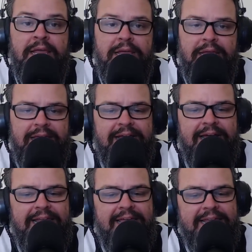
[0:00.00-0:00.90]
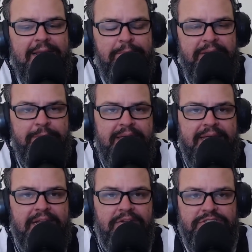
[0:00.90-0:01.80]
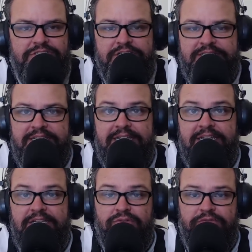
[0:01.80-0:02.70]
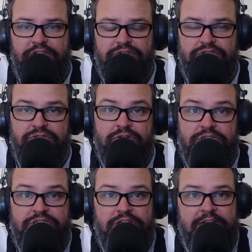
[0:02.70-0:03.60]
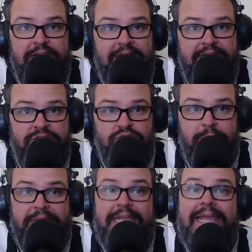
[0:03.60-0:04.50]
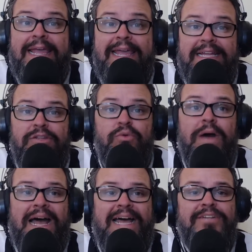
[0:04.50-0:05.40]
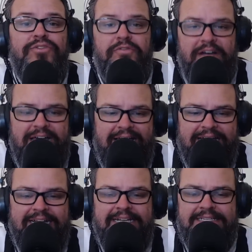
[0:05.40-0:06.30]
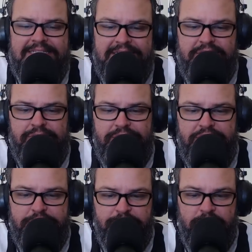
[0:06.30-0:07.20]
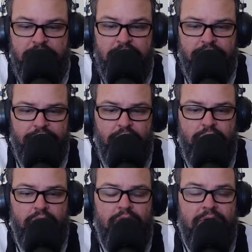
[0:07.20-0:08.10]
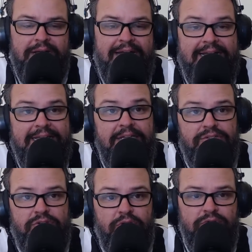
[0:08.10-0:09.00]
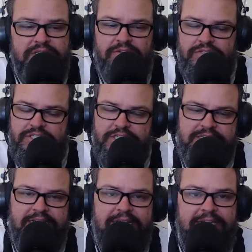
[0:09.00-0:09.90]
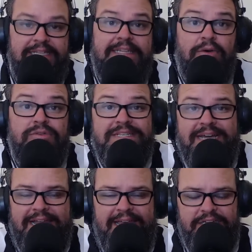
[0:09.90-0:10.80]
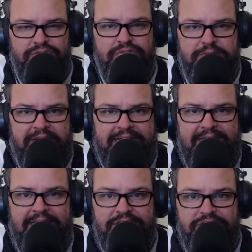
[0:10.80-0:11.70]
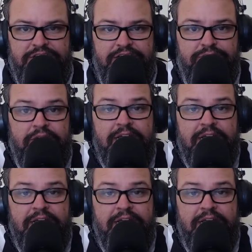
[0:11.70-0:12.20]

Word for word: É galera, primeira notícia aí do vídeo de hoje é sobre Eduardo Vargas, isso mesmo. Vou colocar quem trouxe a notícia e dar os créditos para quem é de direito.